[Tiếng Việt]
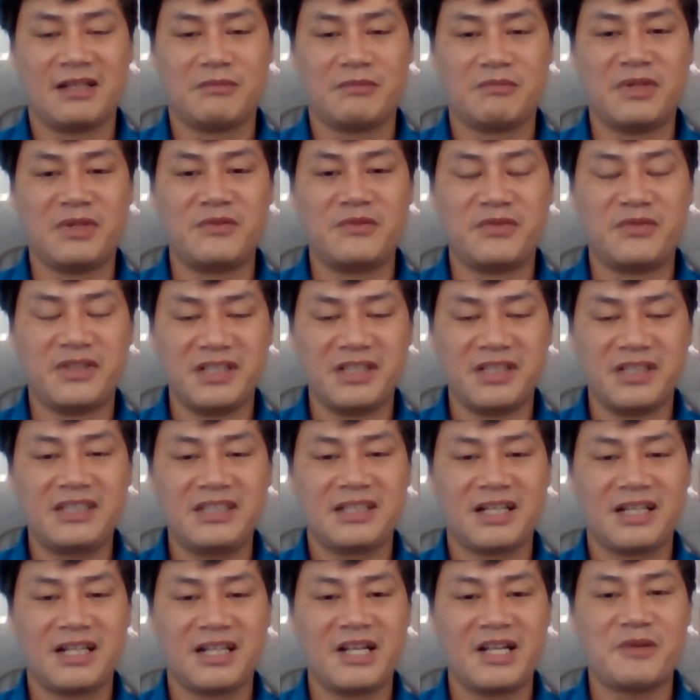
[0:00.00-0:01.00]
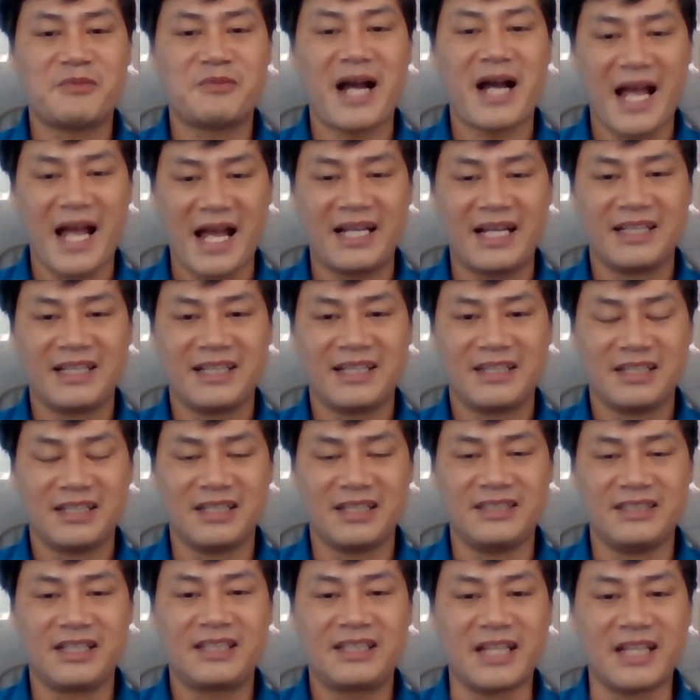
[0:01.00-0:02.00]
Bình Phước, Long An,
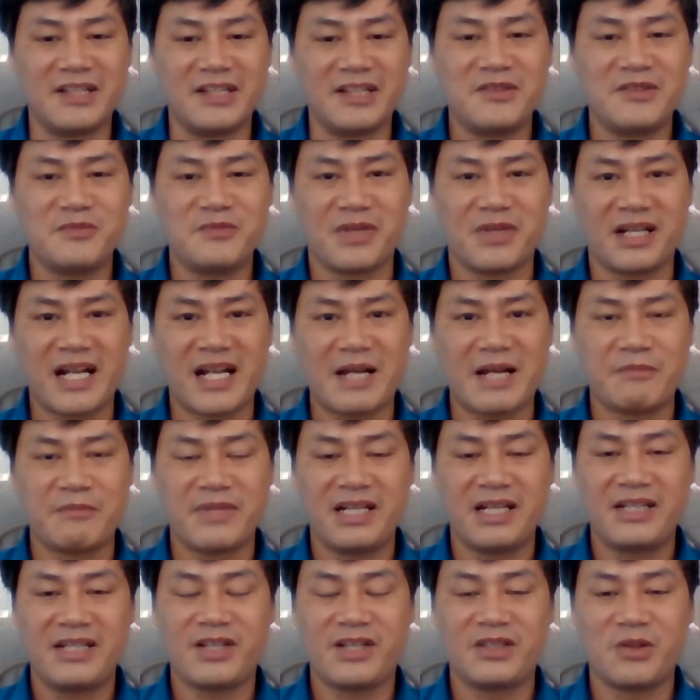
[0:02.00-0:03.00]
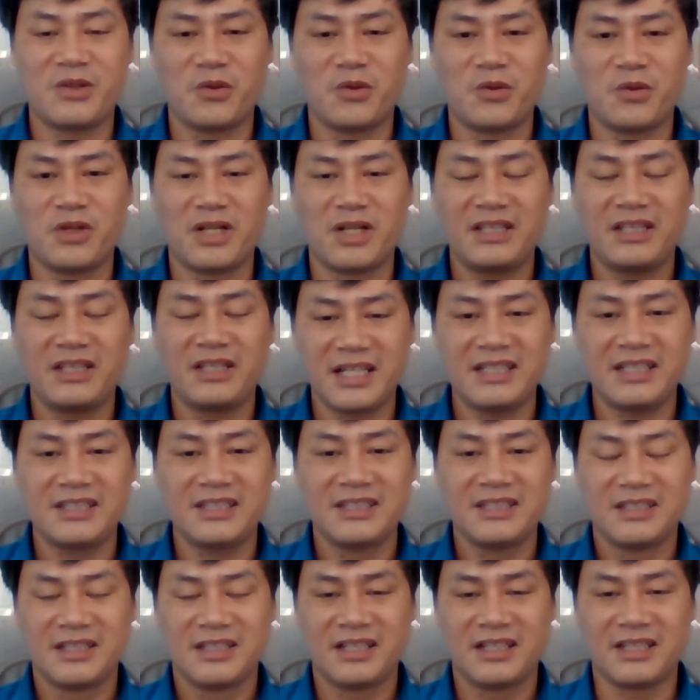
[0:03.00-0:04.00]
những cái tỉnh mà đem đến doanh thu lớn nhất
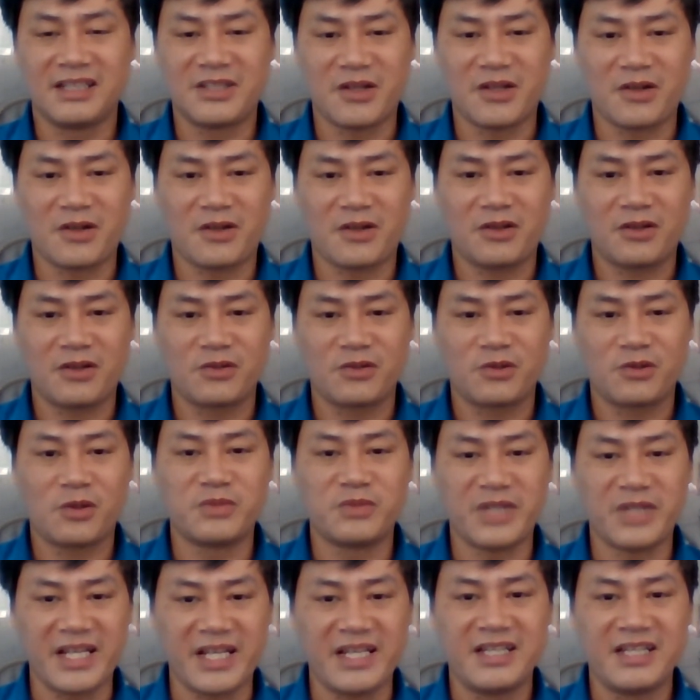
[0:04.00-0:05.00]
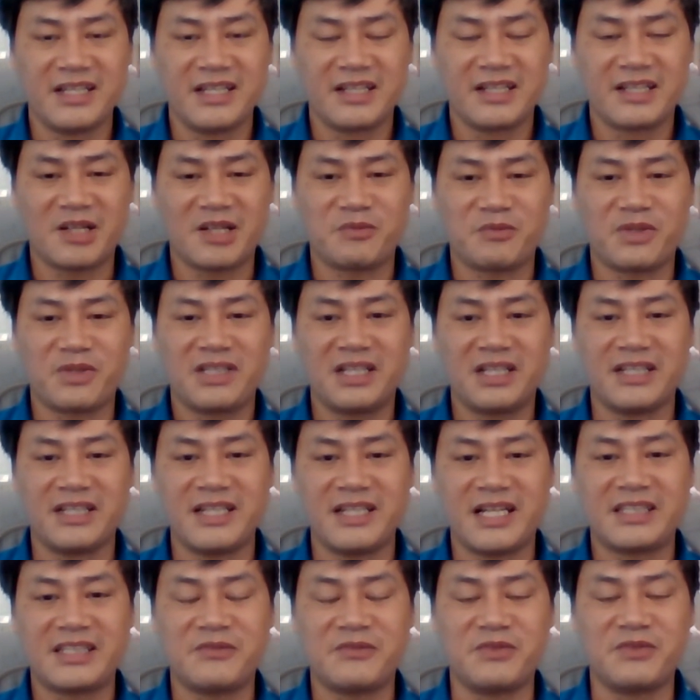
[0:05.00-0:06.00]
cho công ty trong cái thời
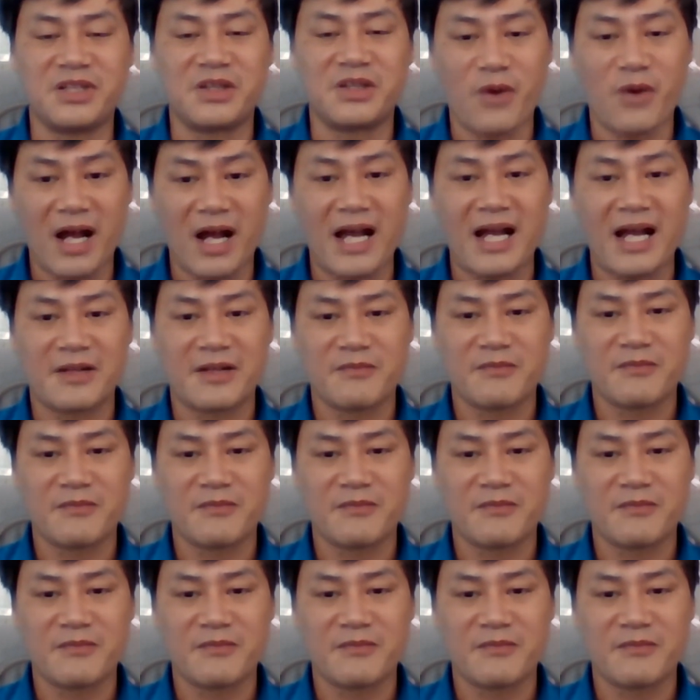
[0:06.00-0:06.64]
gian dịch vừa qua.